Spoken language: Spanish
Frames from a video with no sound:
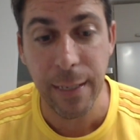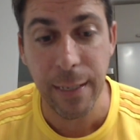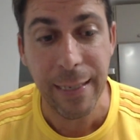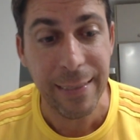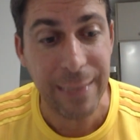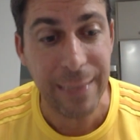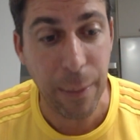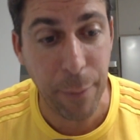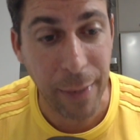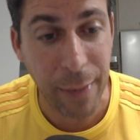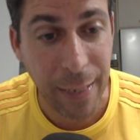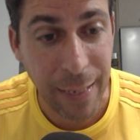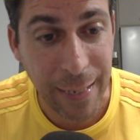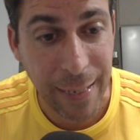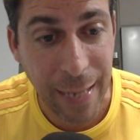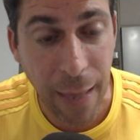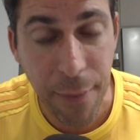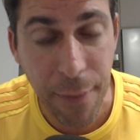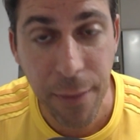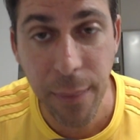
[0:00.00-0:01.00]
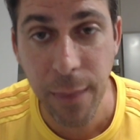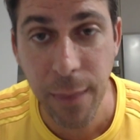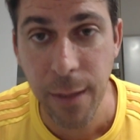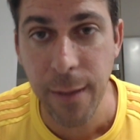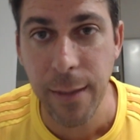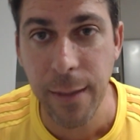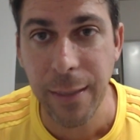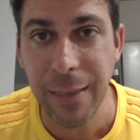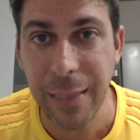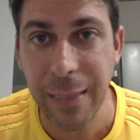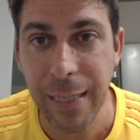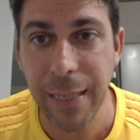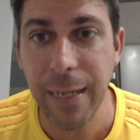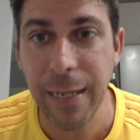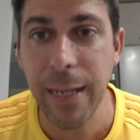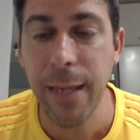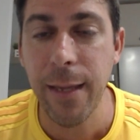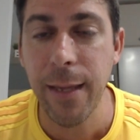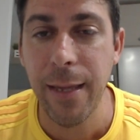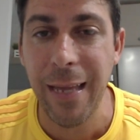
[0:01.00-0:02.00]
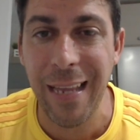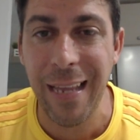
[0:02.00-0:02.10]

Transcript: Sabéis que el Cádiz tiene